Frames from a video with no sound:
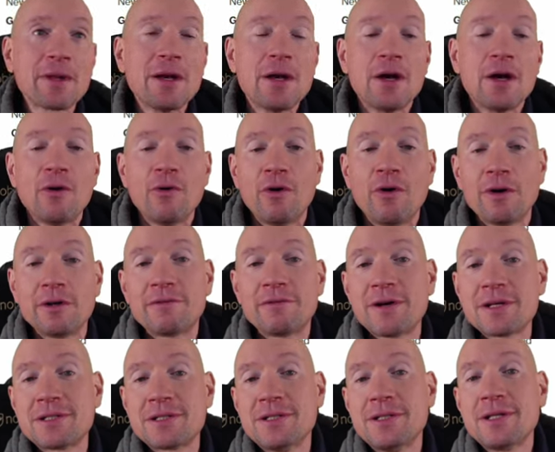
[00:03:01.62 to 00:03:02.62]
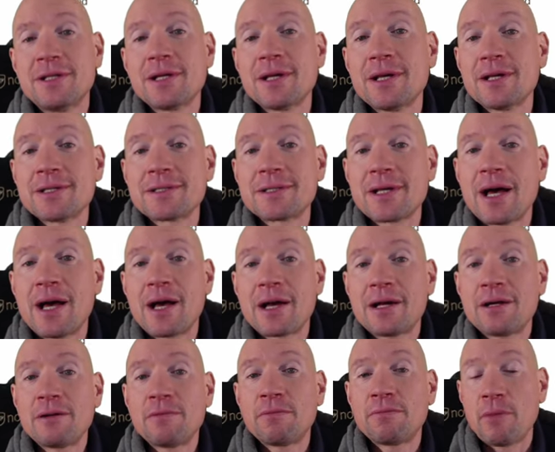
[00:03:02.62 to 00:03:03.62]
Und was Sie
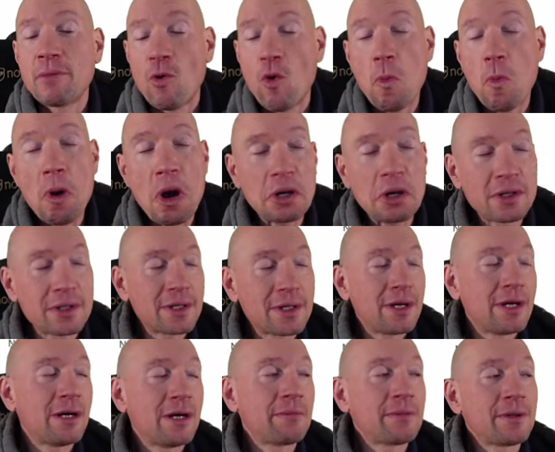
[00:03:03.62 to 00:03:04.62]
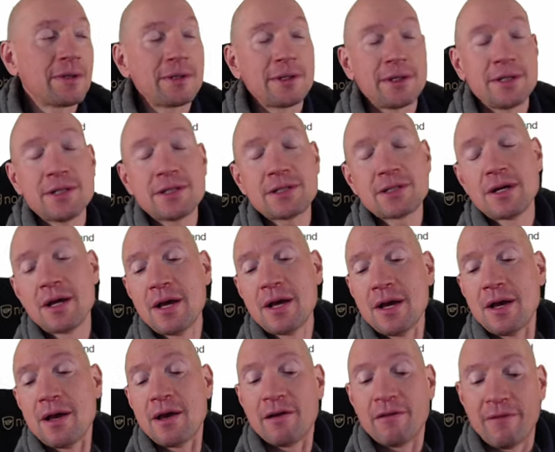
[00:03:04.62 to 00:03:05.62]
sagen, beobachtet haben, ist,
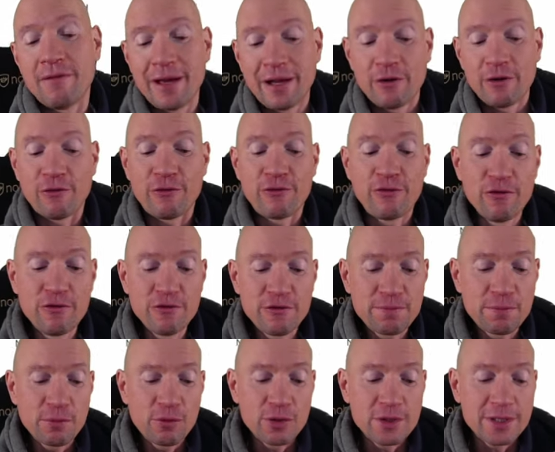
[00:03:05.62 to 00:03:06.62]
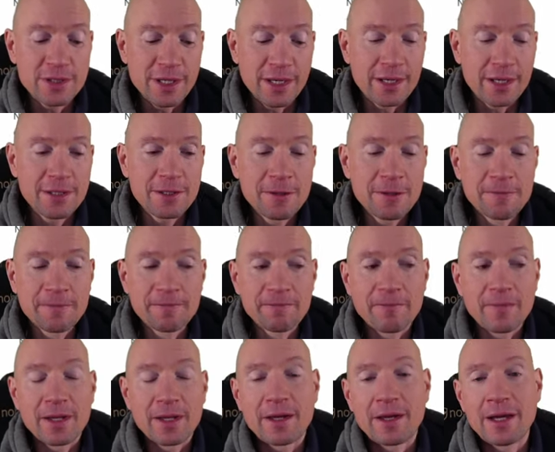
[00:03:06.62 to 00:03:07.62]
wenn 5%
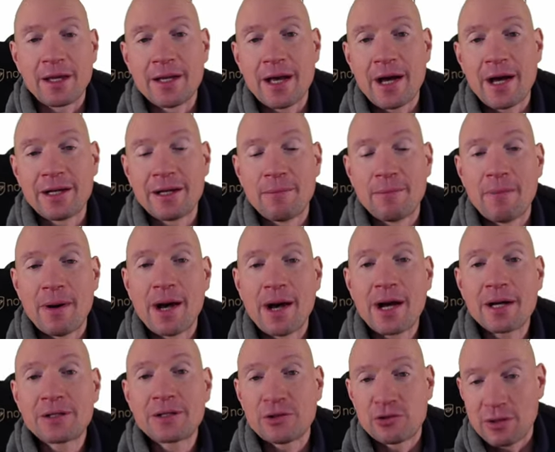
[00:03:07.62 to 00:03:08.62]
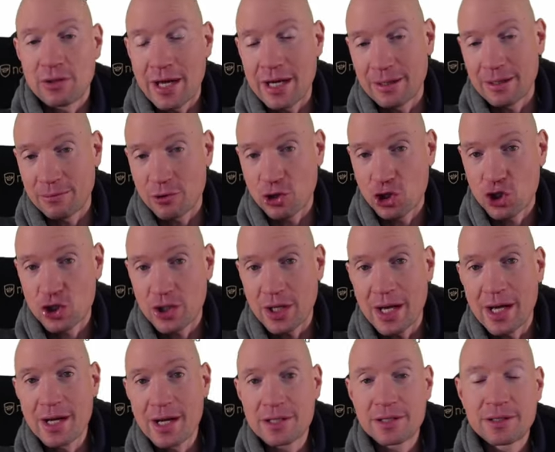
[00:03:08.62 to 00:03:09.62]
in einem Markt, also in einem
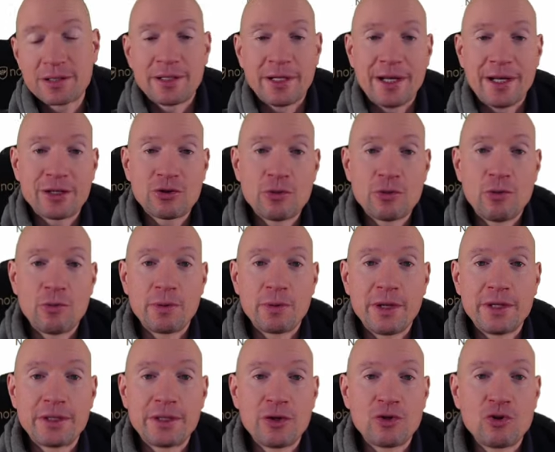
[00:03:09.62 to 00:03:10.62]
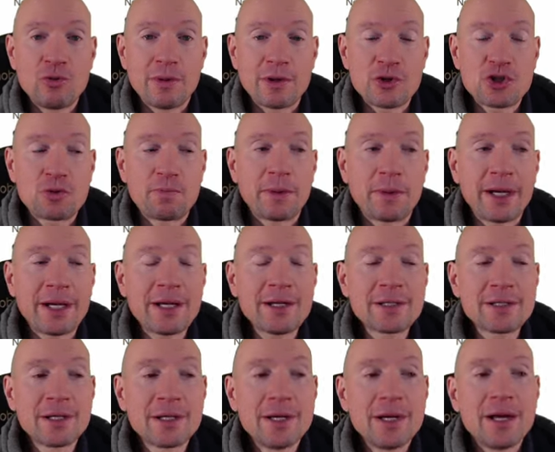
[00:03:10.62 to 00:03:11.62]
Staat, die Elektromobilität
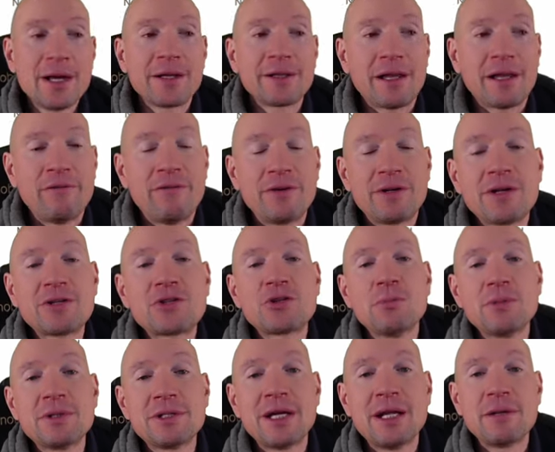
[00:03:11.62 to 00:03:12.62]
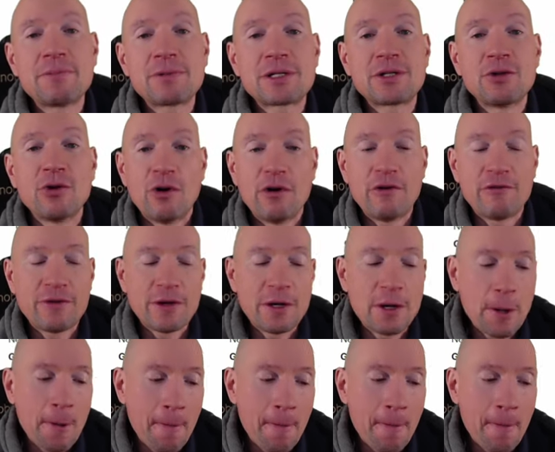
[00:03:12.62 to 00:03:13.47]
überspringt, dann wird es zum Selbstläufer.